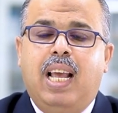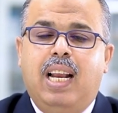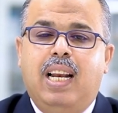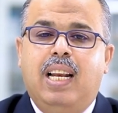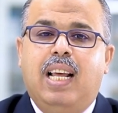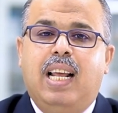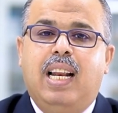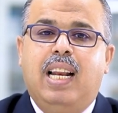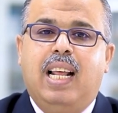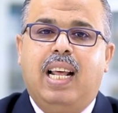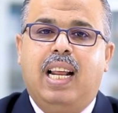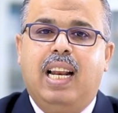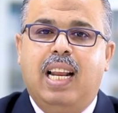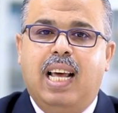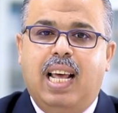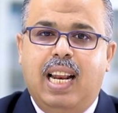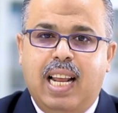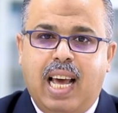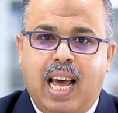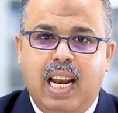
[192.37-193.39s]

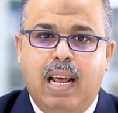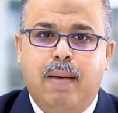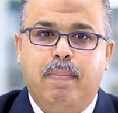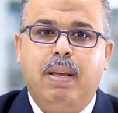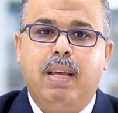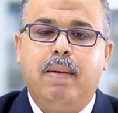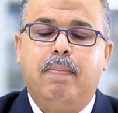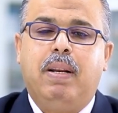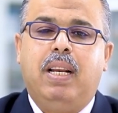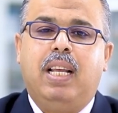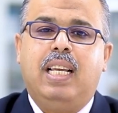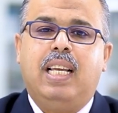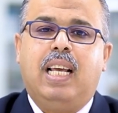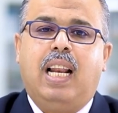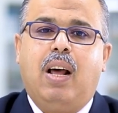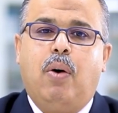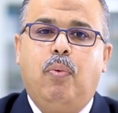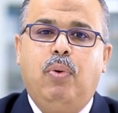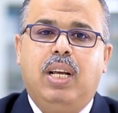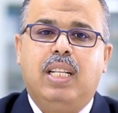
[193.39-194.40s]
الانابيب اللي هي
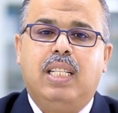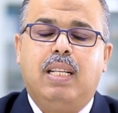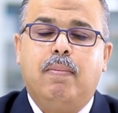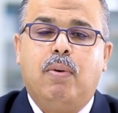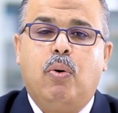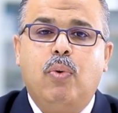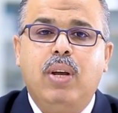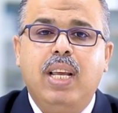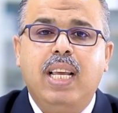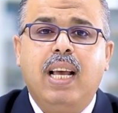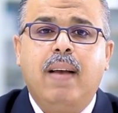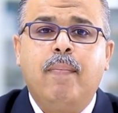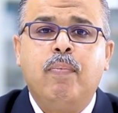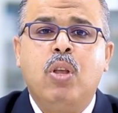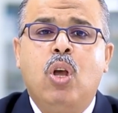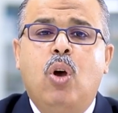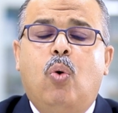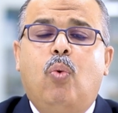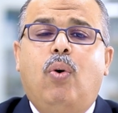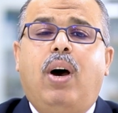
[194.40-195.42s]
الاوعيه الدمويه
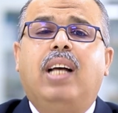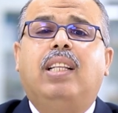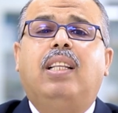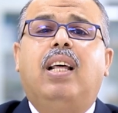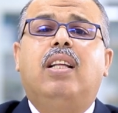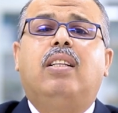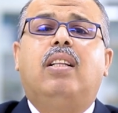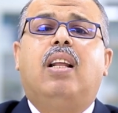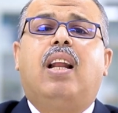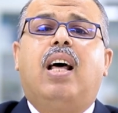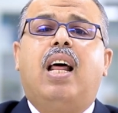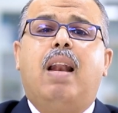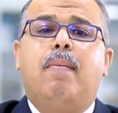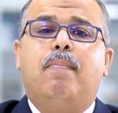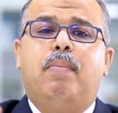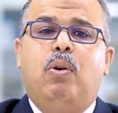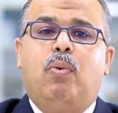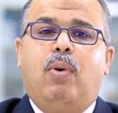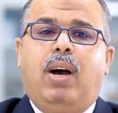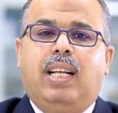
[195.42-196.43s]
وعضله
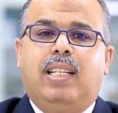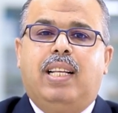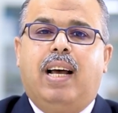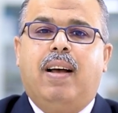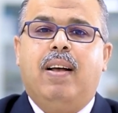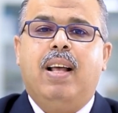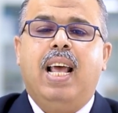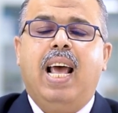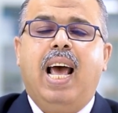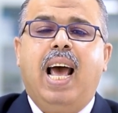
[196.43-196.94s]
القلب لوحدها